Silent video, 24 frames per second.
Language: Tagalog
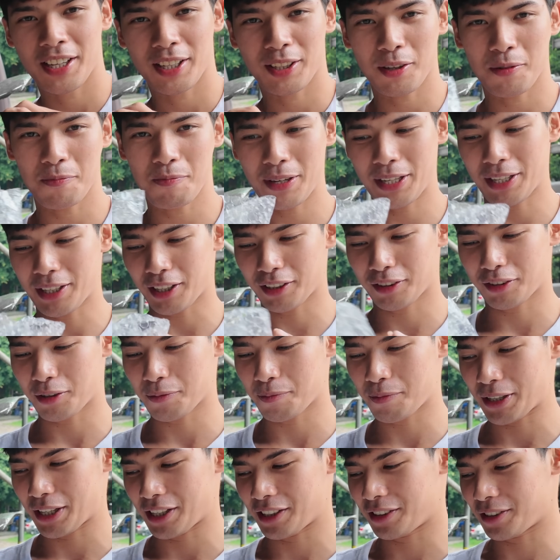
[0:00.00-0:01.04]
Ito yung pinaka
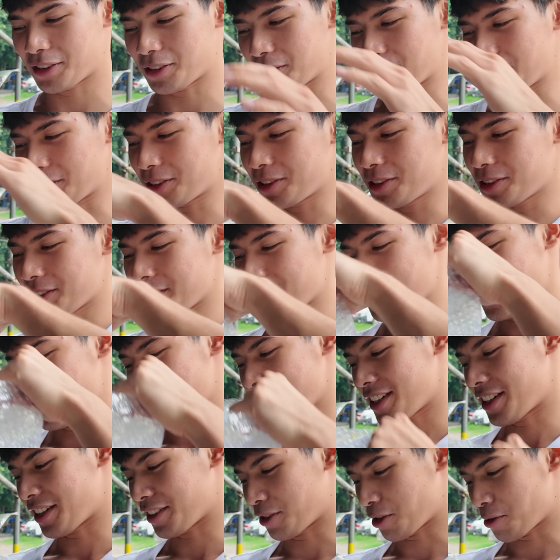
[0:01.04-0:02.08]
surprise ko
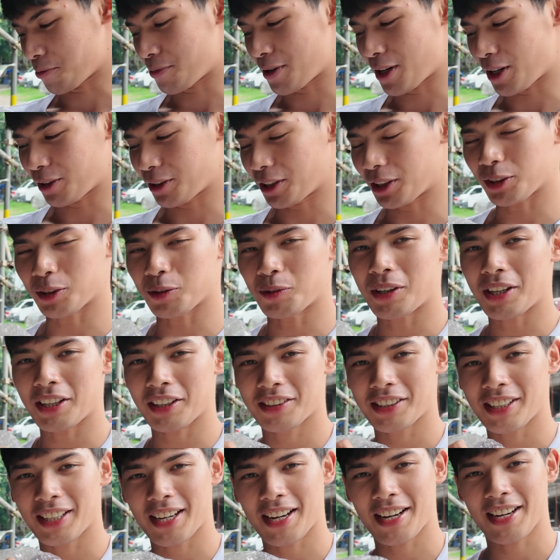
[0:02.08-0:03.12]
Sobrang ako natuwa
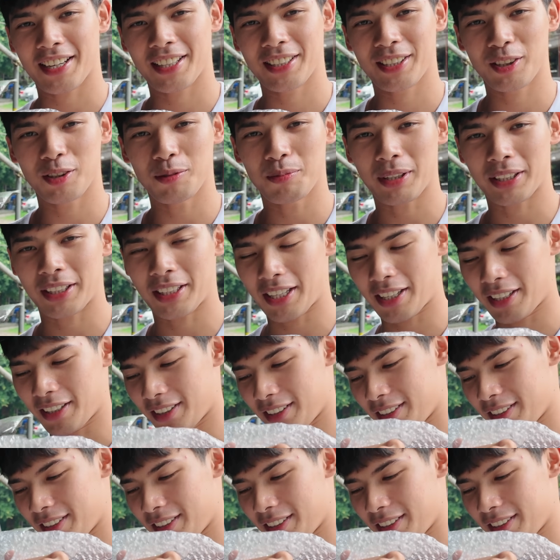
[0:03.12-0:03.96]
kasi ang aga niya dumating.